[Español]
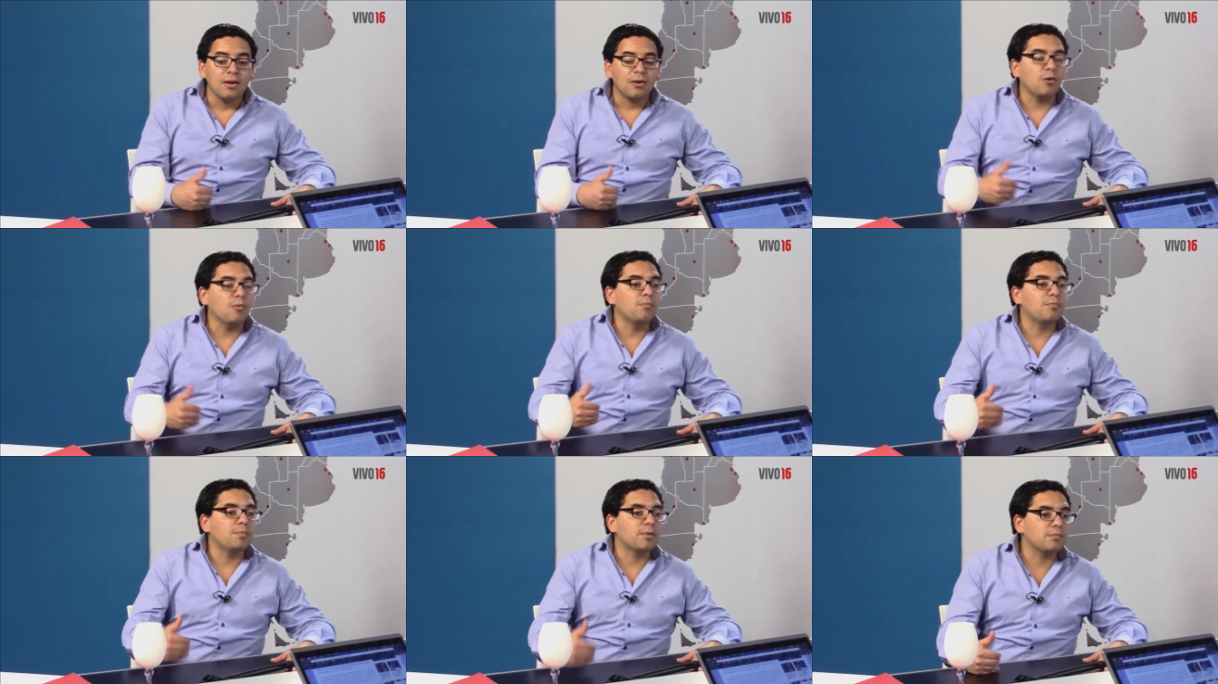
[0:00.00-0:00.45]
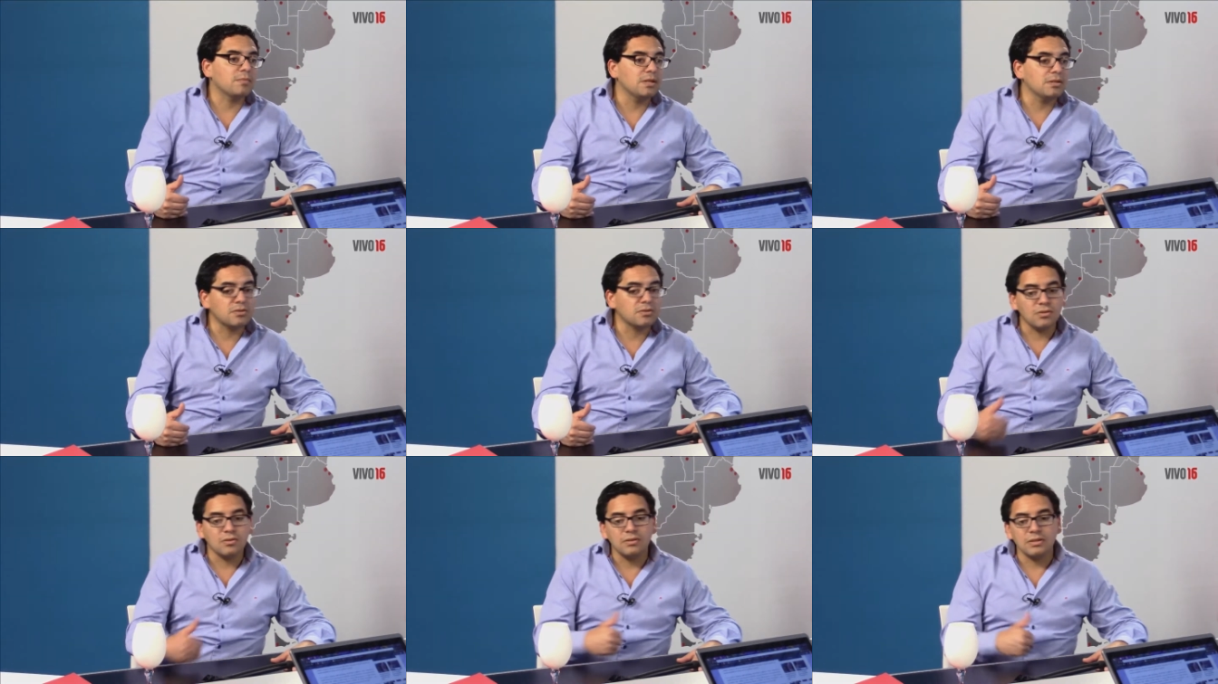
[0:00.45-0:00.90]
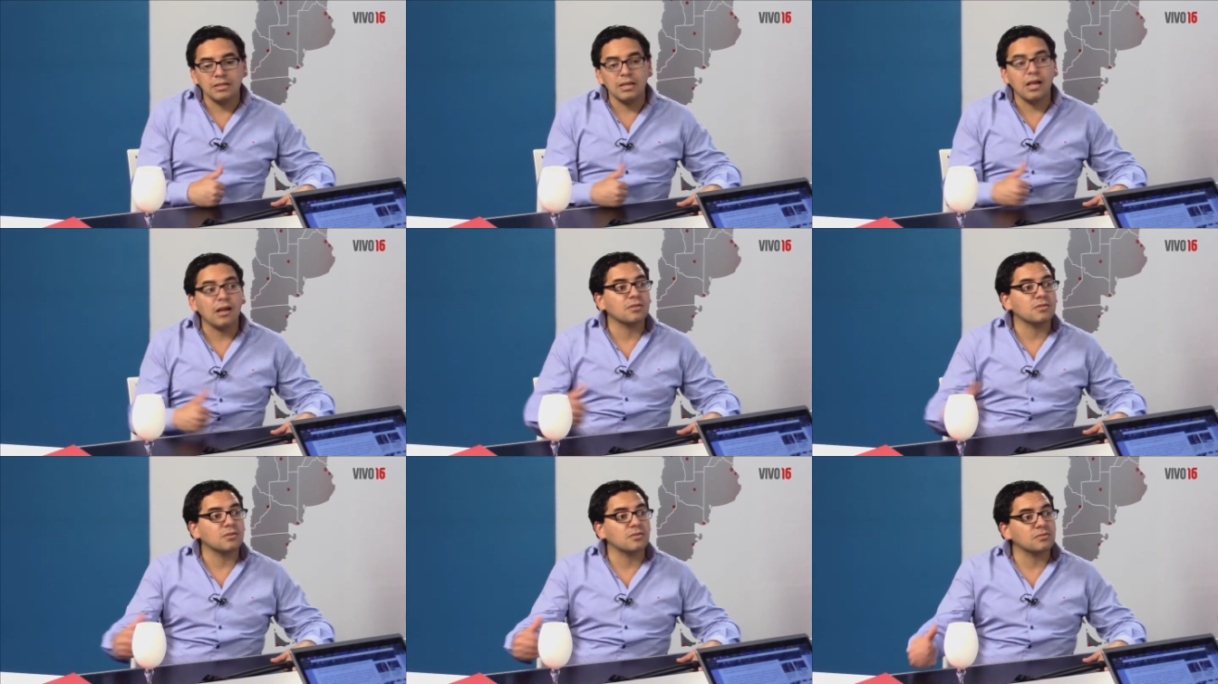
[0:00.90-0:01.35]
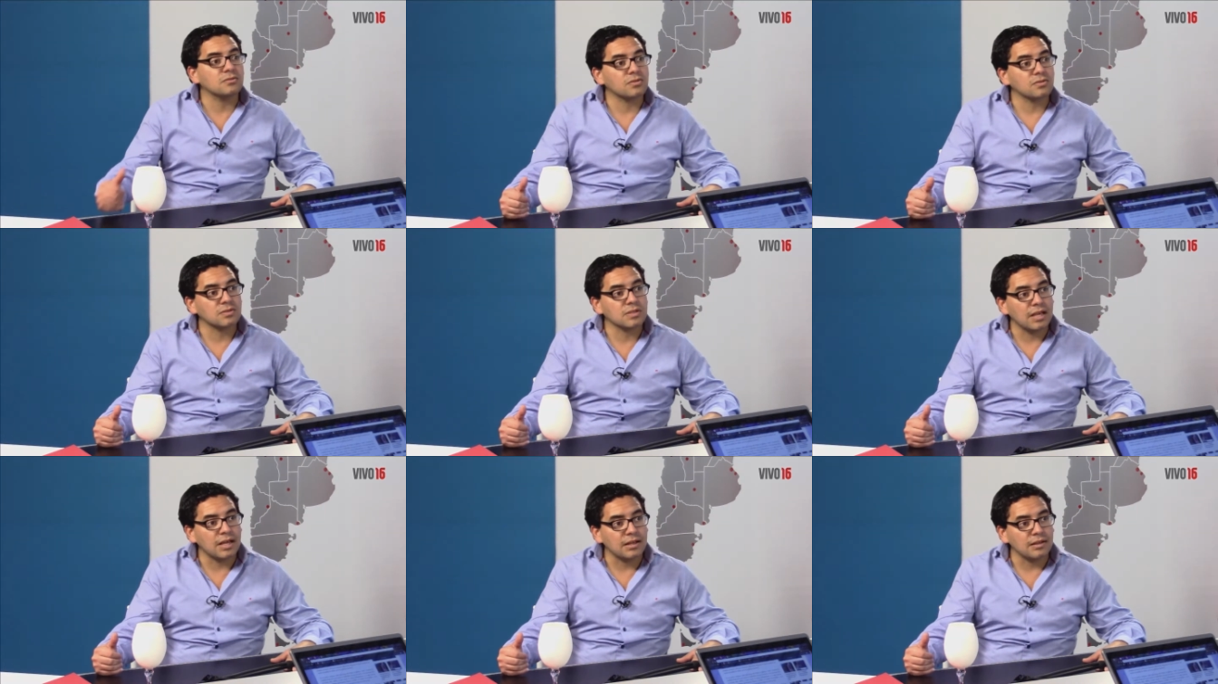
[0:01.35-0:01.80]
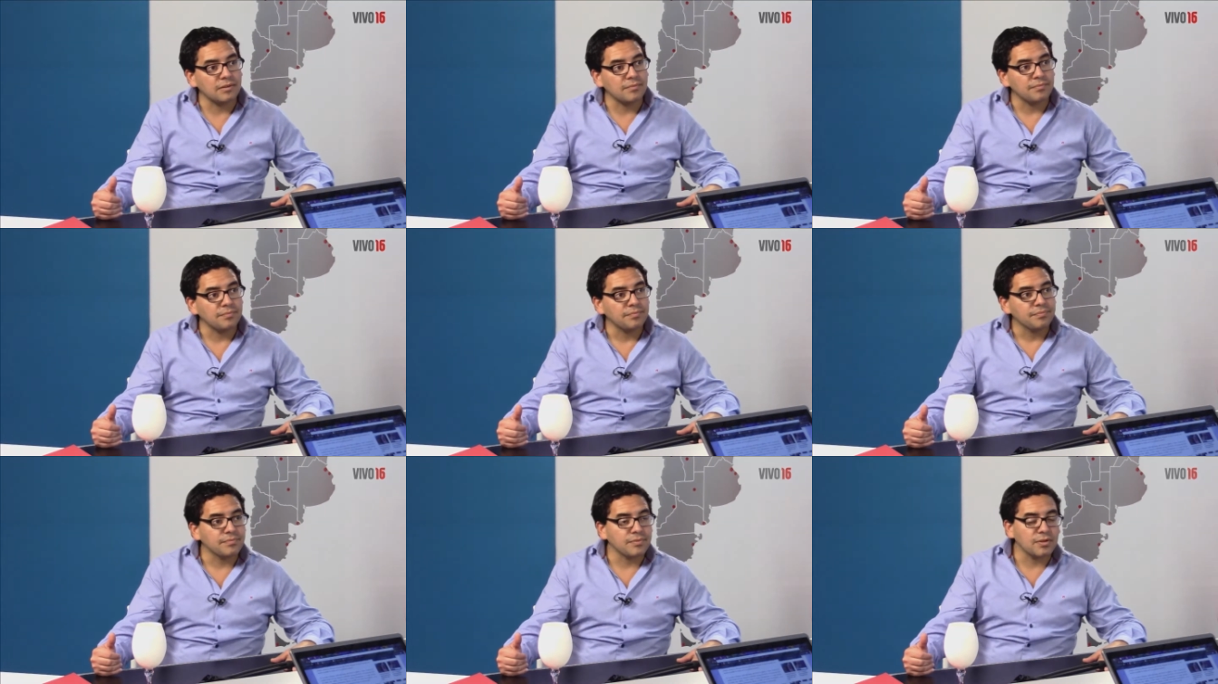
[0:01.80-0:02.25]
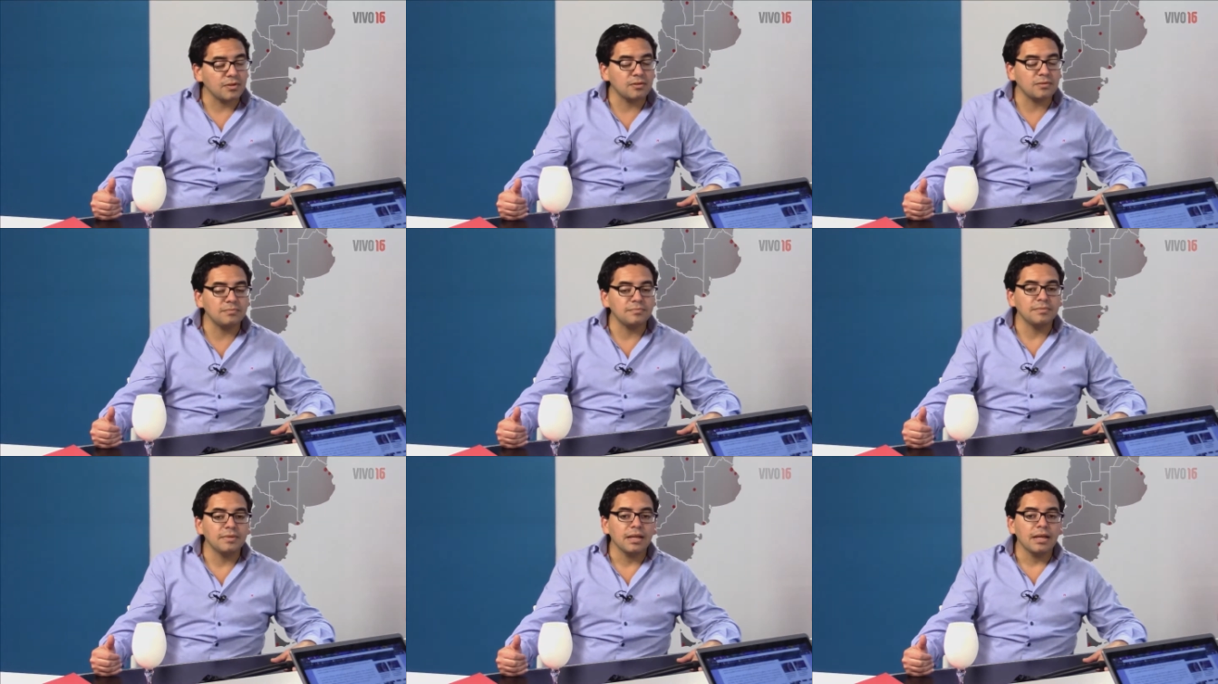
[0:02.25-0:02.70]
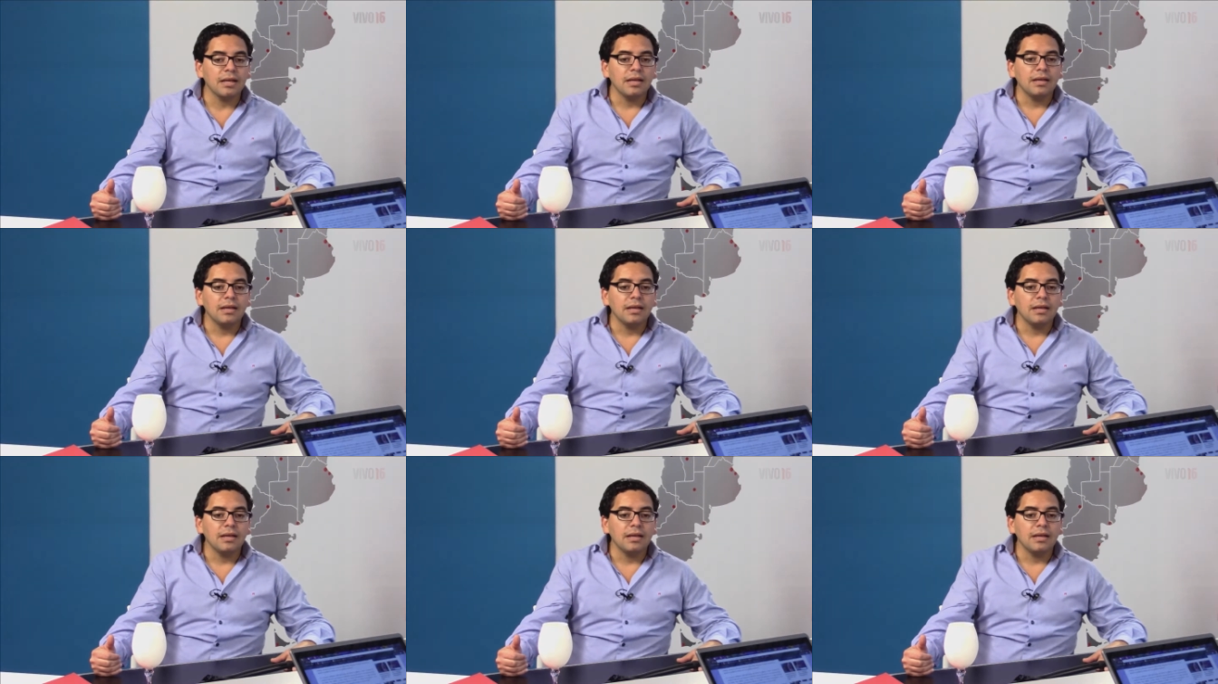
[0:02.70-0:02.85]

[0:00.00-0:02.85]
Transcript: compromiso y acción social. ¿no?